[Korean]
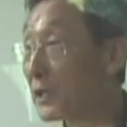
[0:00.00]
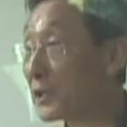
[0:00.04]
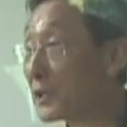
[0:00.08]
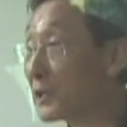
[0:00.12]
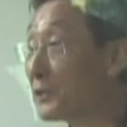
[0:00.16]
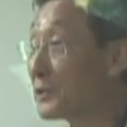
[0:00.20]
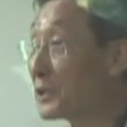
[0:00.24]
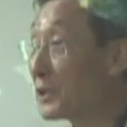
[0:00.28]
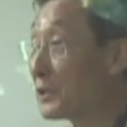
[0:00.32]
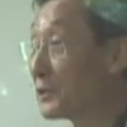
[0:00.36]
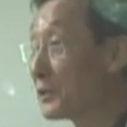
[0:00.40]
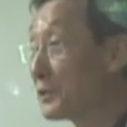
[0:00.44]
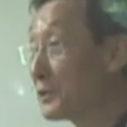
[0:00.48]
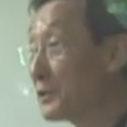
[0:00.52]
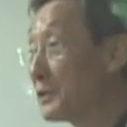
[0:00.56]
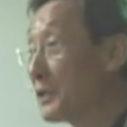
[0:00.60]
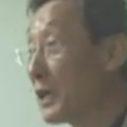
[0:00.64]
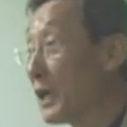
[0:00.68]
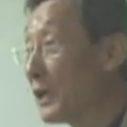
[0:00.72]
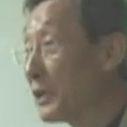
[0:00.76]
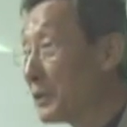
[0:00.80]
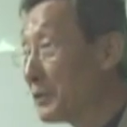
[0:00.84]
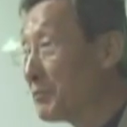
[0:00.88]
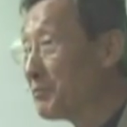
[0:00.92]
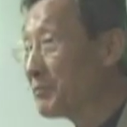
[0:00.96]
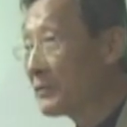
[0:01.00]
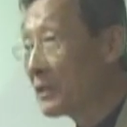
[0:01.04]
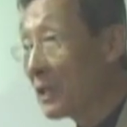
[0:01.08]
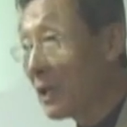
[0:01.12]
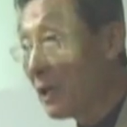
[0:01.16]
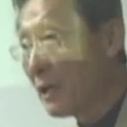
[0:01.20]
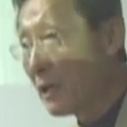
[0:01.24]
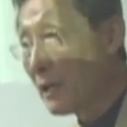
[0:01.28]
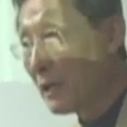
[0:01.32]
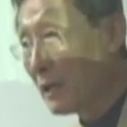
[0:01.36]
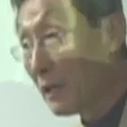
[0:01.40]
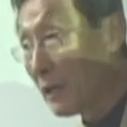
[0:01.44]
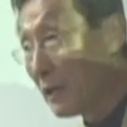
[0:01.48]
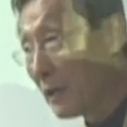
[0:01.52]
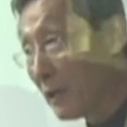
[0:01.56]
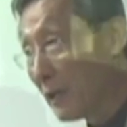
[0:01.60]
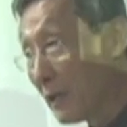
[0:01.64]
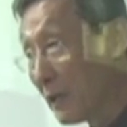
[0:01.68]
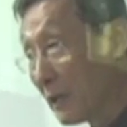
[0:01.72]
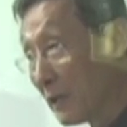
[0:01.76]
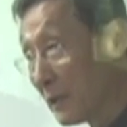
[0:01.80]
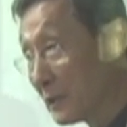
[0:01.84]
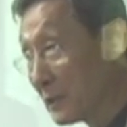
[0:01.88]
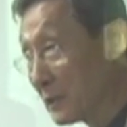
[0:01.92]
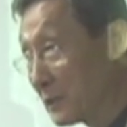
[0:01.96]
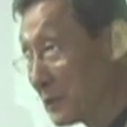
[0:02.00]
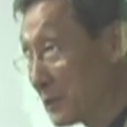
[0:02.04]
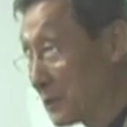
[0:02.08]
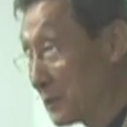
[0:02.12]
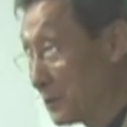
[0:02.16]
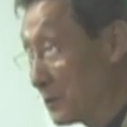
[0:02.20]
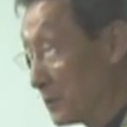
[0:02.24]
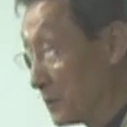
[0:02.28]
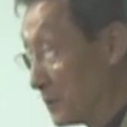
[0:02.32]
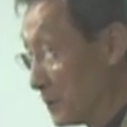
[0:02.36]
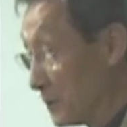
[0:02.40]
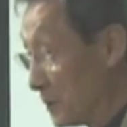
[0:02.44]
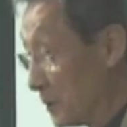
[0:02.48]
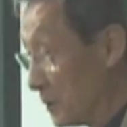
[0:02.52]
해결되는 건 아닙니다. 아시겠어요?